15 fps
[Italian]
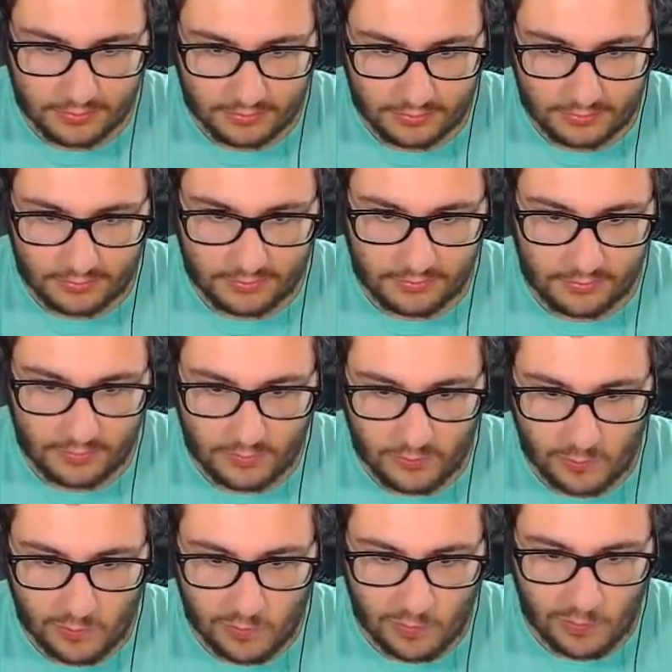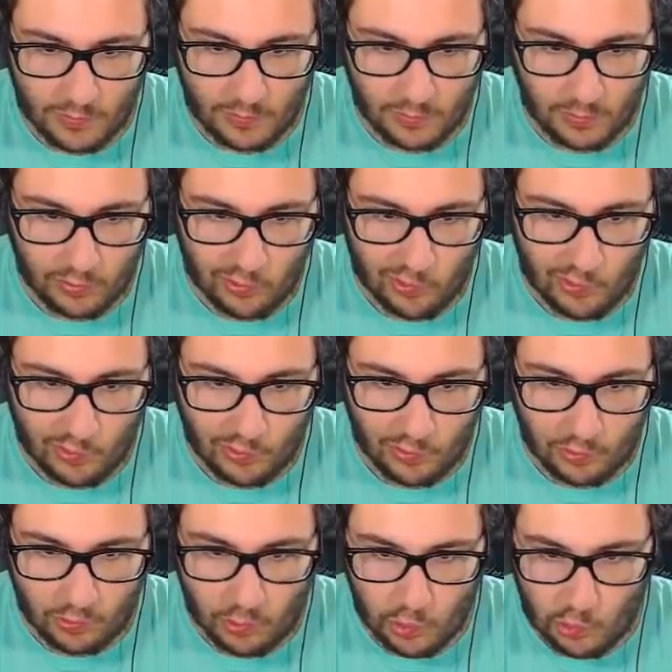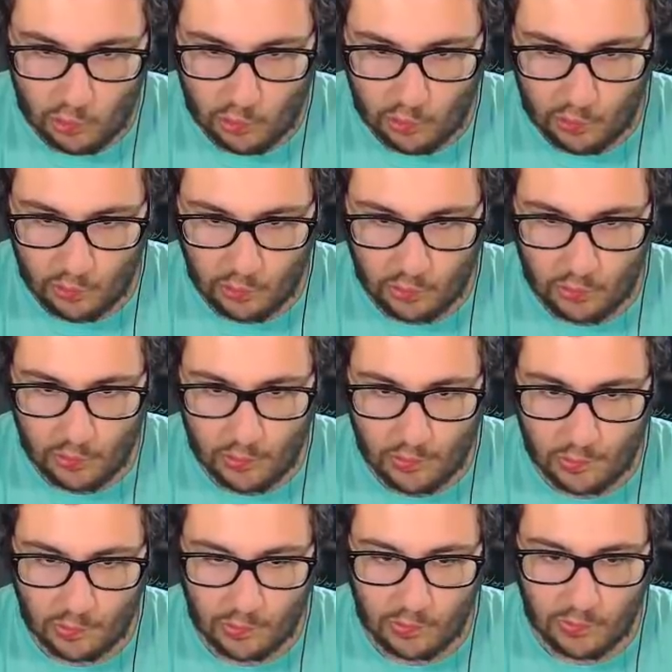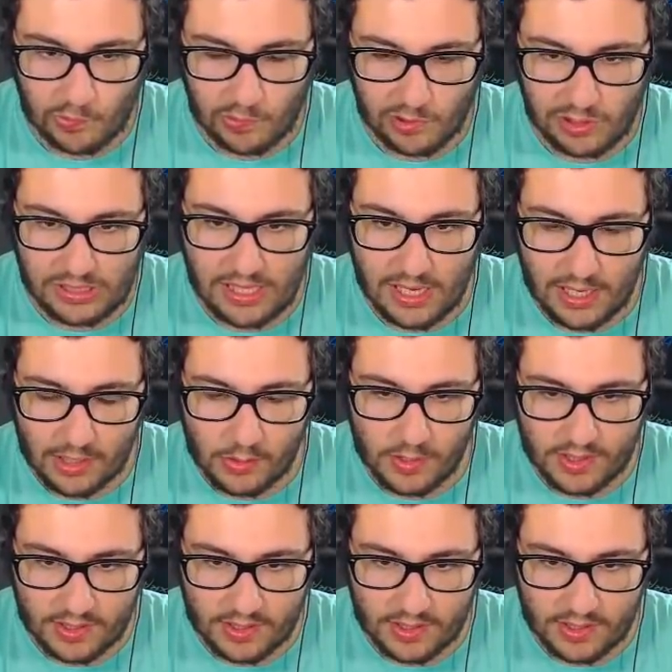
nel forno e questo barilotto qua sopra acqua,